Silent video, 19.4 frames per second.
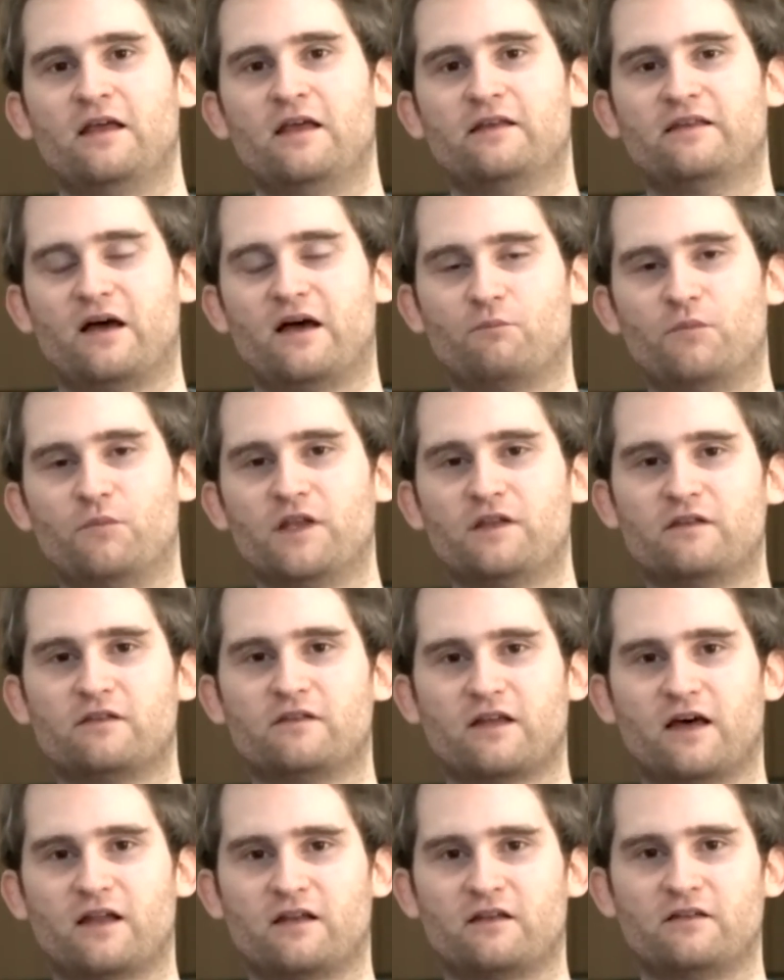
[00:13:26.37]
damit
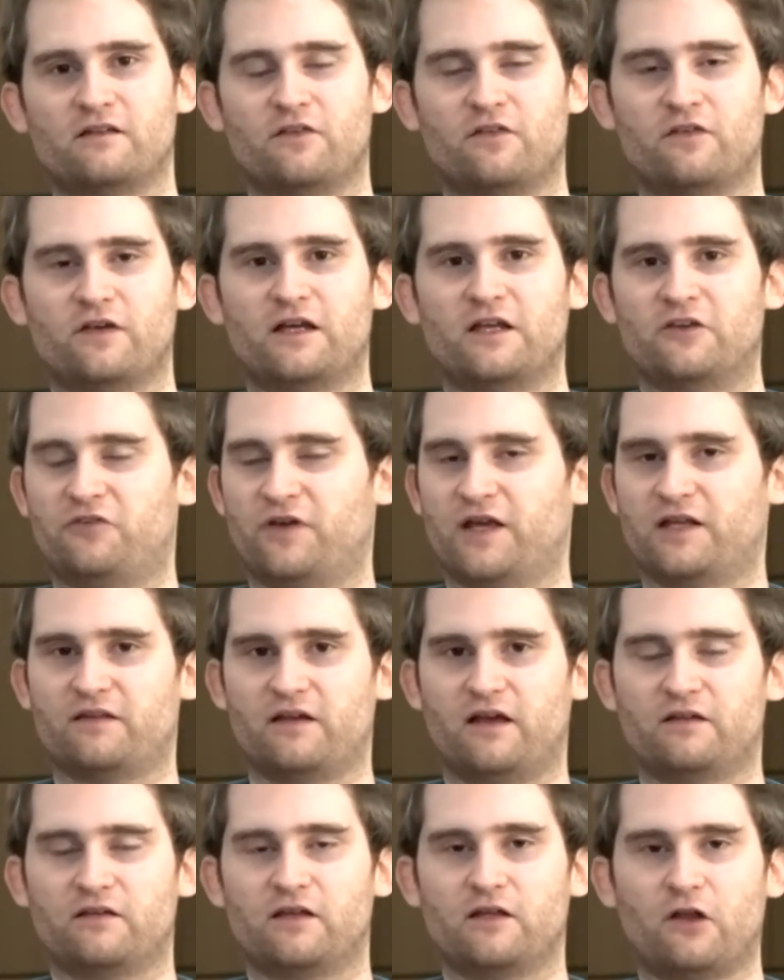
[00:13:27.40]
dann dieser Effekt
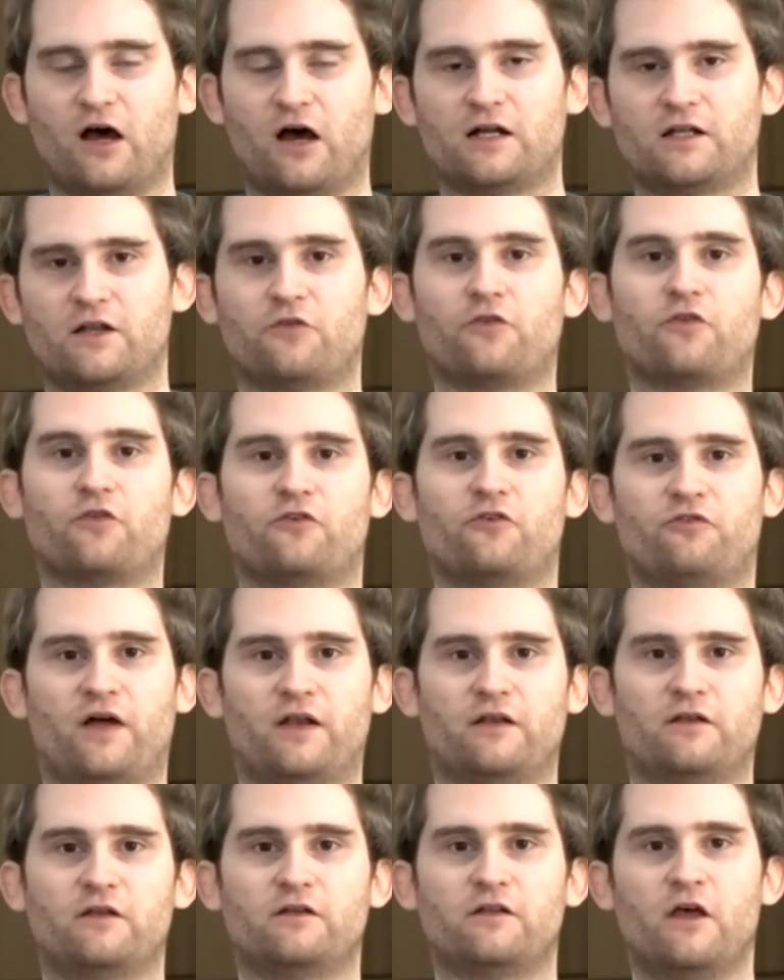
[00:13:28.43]
eintritt, ach, das ist
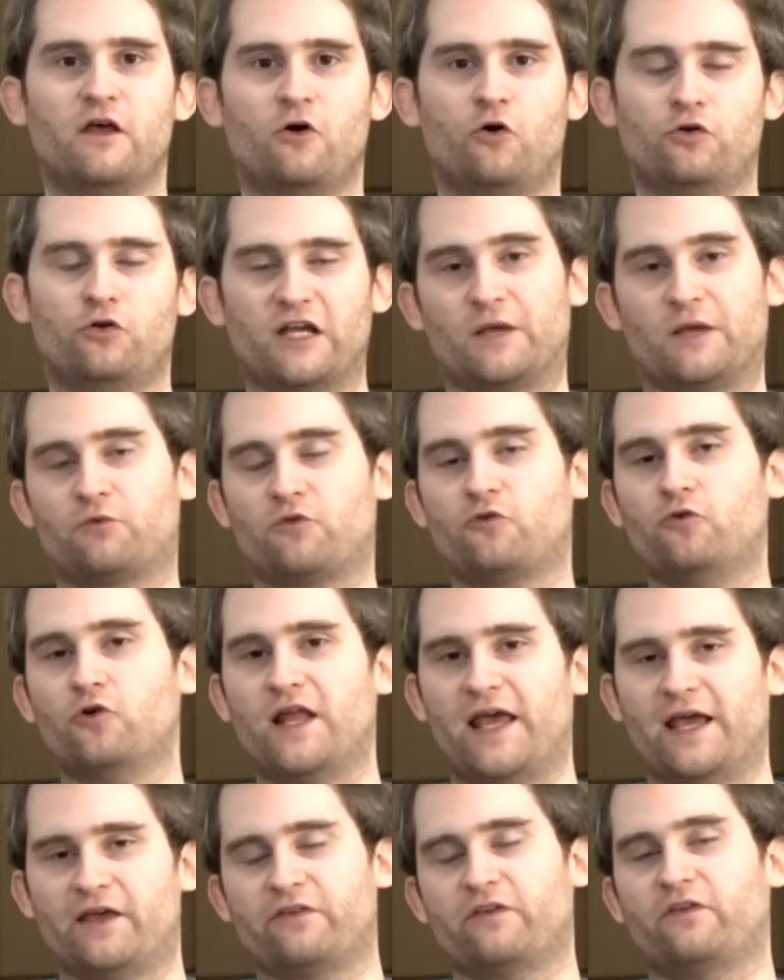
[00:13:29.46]
gefundet und da gibt es coole
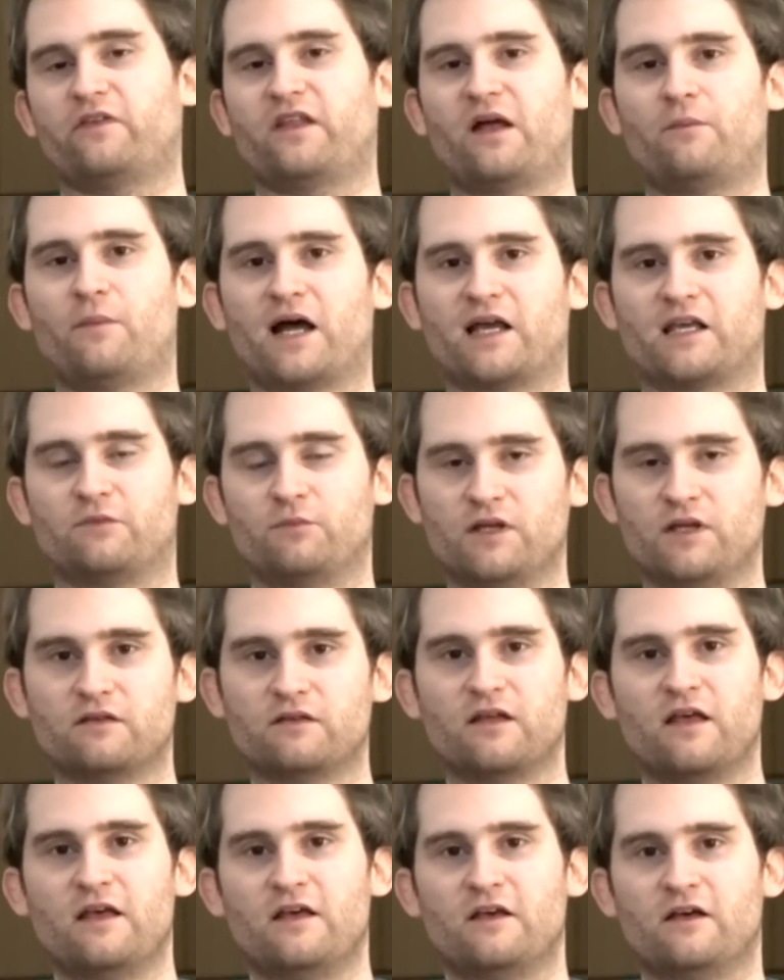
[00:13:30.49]
Extras, da mache ich mit
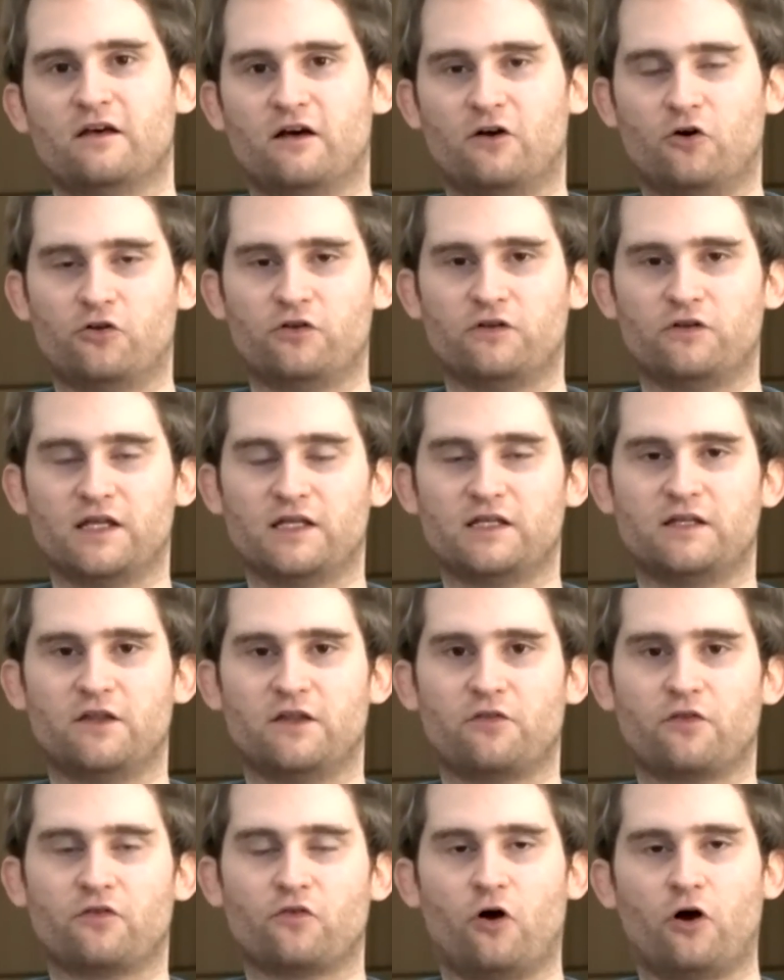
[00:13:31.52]
äh, und nicht
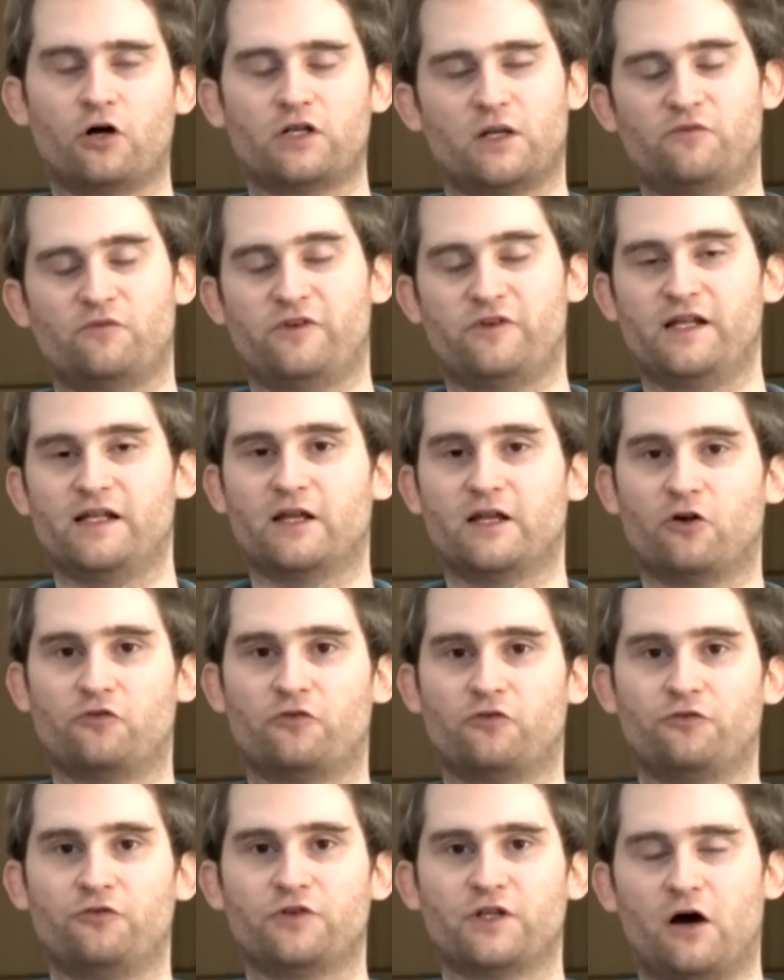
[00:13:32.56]
dieses, ach, da fehlen ja noch
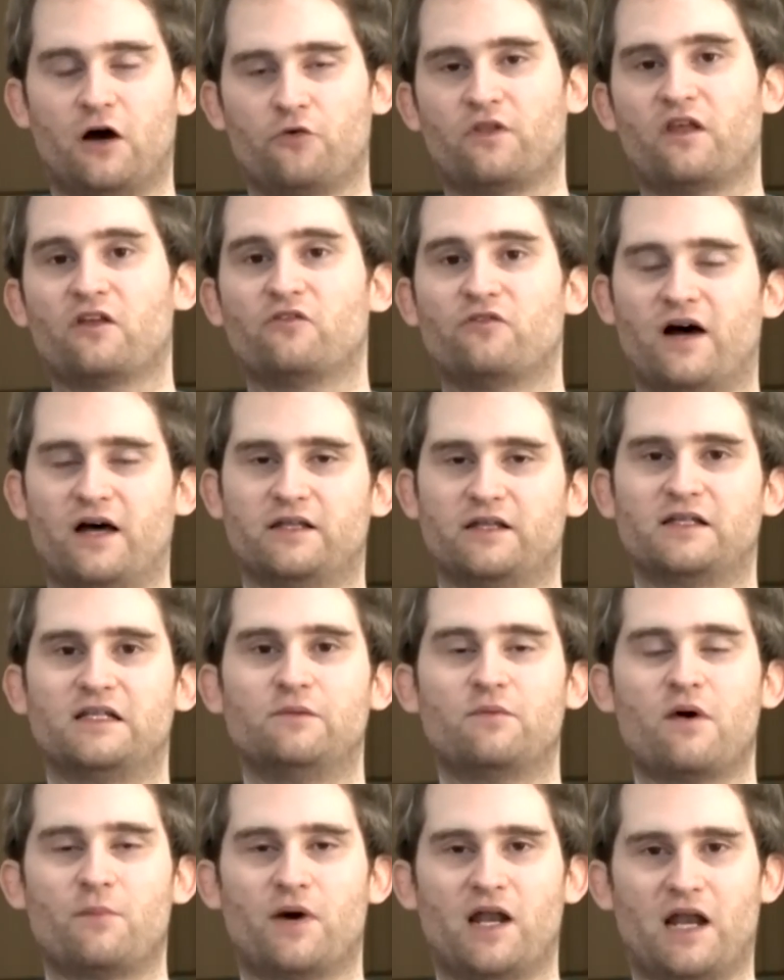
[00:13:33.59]
5000, dann warte ich
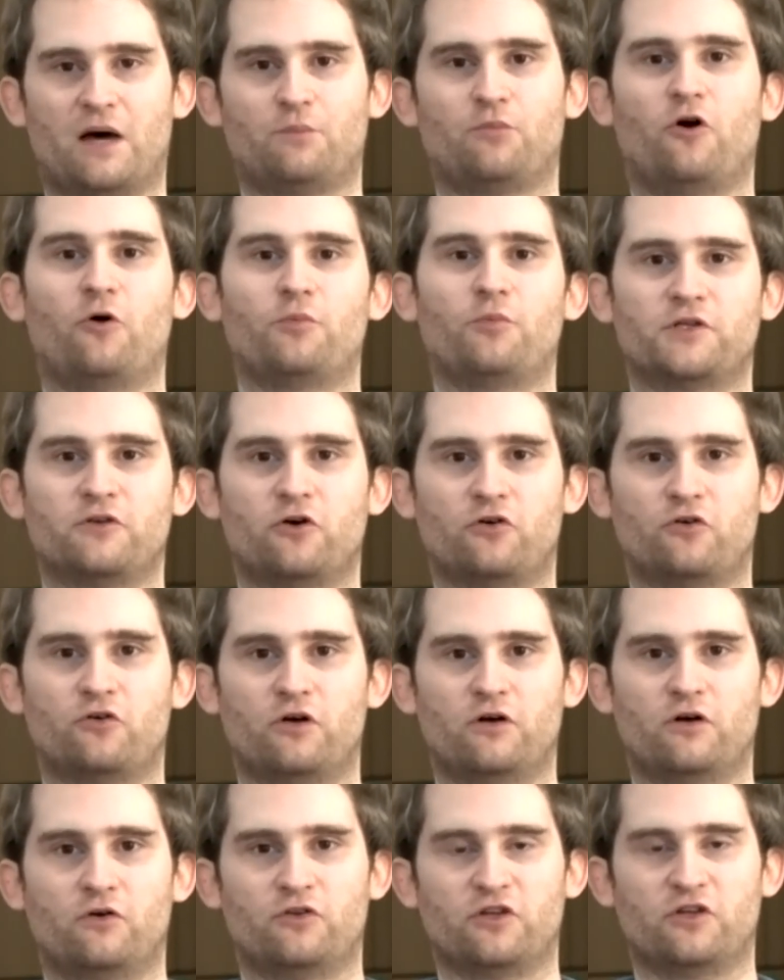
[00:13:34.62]
lieber mal ab, ob ich noch äh,
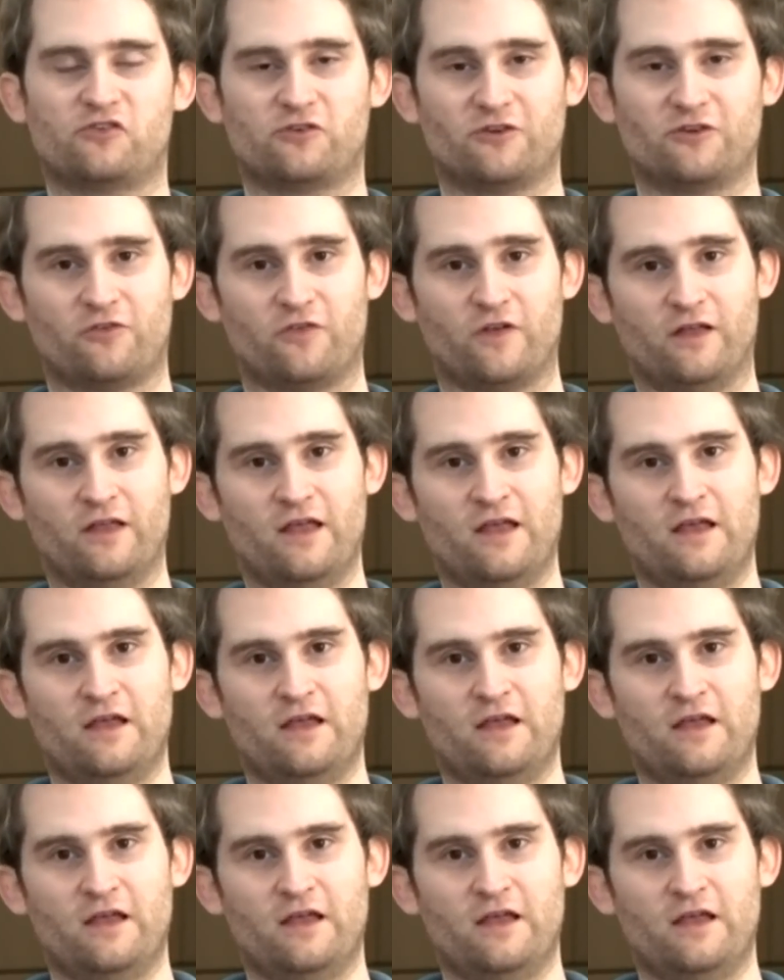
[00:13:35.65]
unterstütze.